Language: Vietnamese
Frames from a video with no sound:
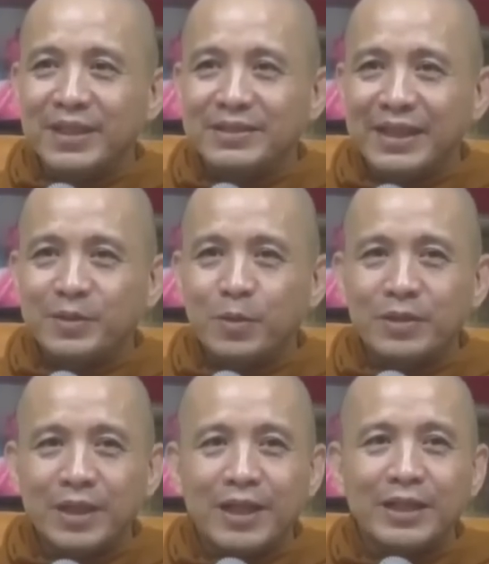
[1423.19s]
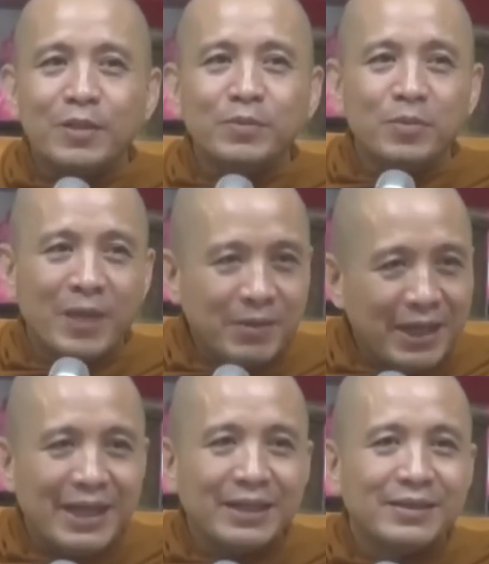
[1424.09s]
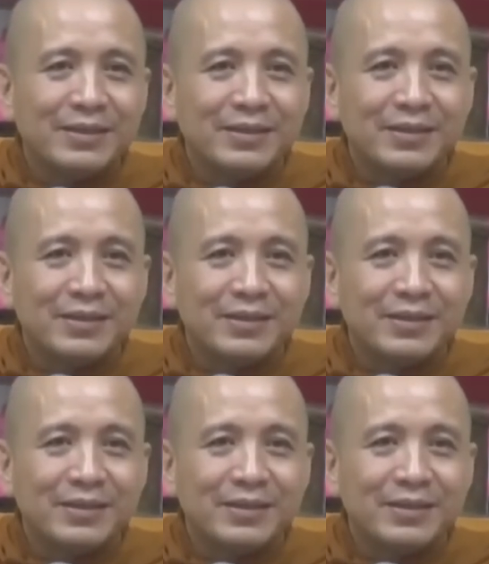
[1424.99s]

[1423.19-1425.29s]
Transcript: đừng trách cuộc đời không đủ bao la